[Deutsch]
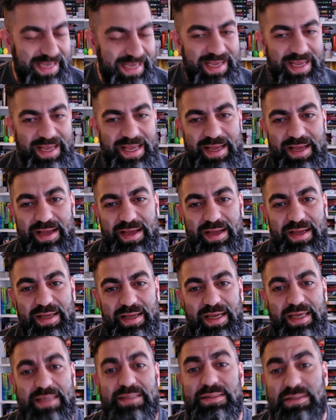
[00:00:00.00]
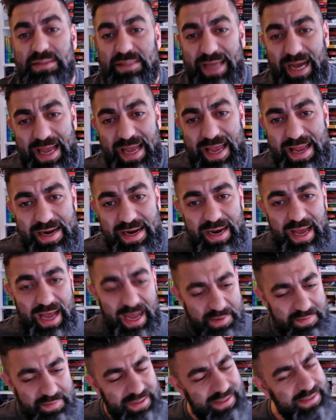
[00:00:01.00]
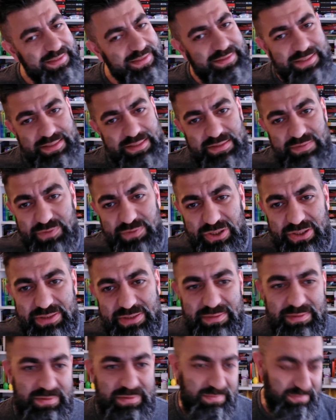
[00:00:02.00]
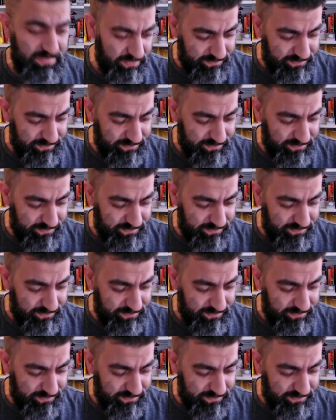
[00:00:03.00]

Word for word: Äh, ist geil, aber das dazwischen,